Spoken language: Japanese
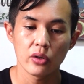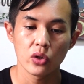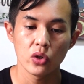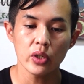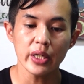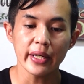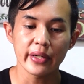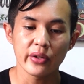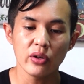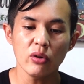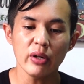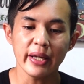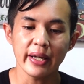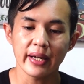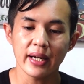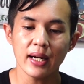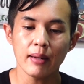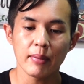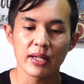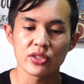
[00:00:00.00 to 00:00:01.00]
これは去年
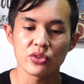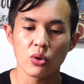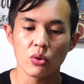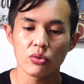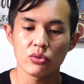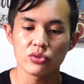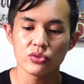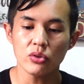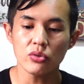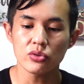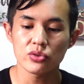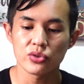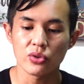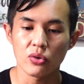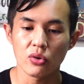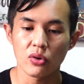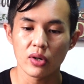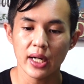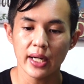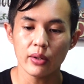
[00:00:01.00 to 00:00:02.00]
からまちょくちょく
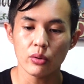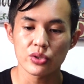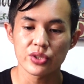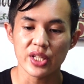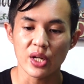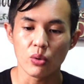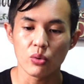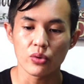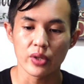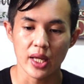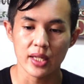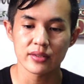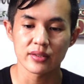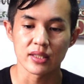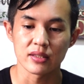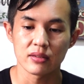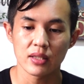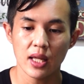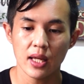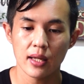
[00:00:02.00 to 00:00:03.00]
紹介をしておるやつ
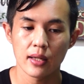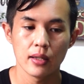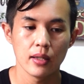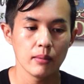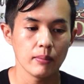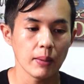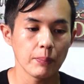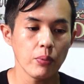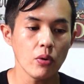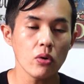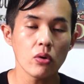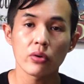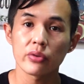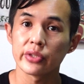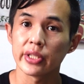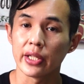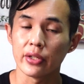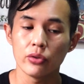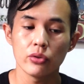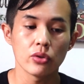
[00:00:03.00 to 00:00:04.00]
ですね。まあ、ポゴっ
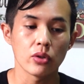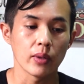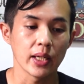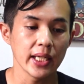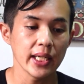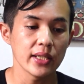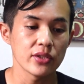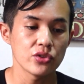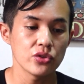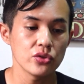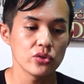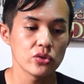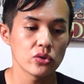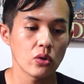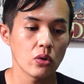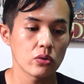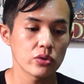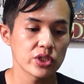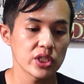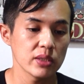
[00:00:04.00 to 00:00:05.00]
ていうのはね、中
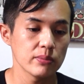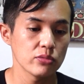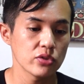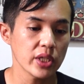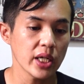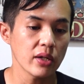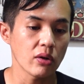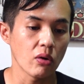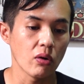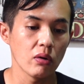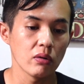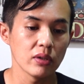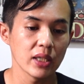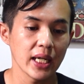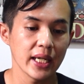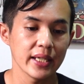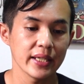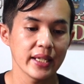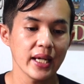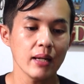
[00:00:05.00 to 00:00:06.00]
国人向けの
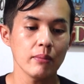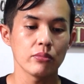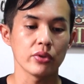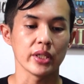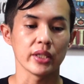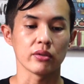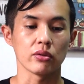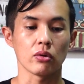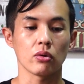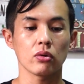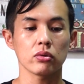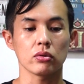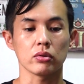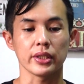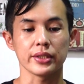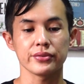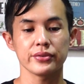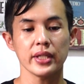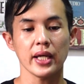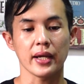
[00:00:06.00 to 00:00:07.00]
オンラインギャンブリングのこと
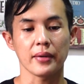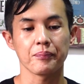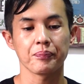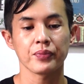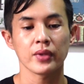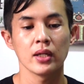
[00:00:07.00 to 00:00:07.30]
ですね。